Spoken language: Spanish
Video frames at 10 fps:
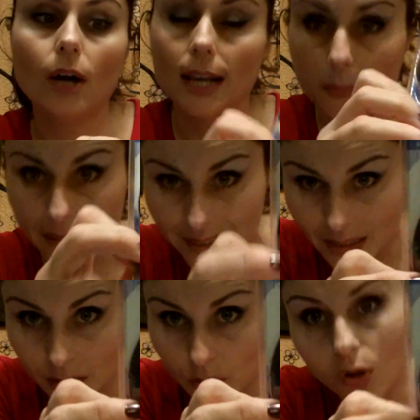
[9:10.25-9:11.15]
el
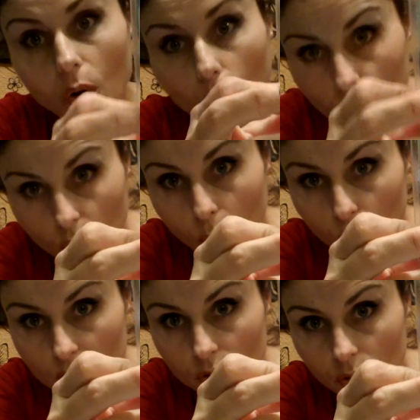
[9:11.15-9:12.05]
aparatito, uno
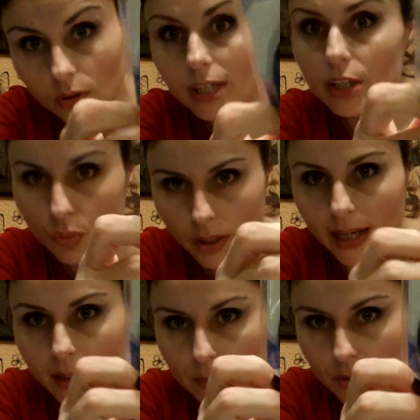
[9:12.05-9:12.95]
puesto y un
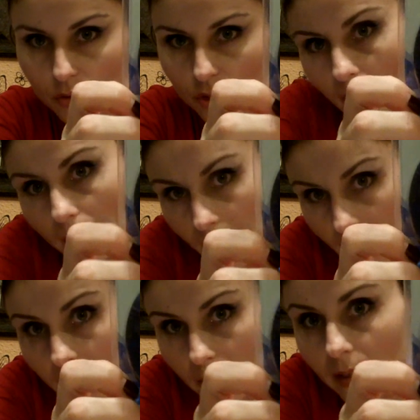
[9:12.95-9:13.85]
recambio. O sea, en
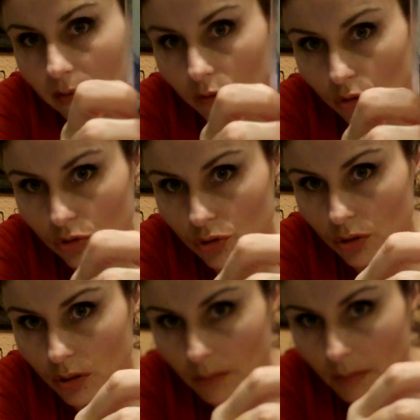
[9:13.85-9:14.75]
realidad vienen dos,
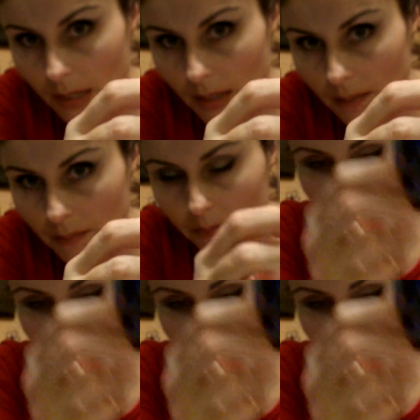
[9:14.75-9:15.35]
¿vale?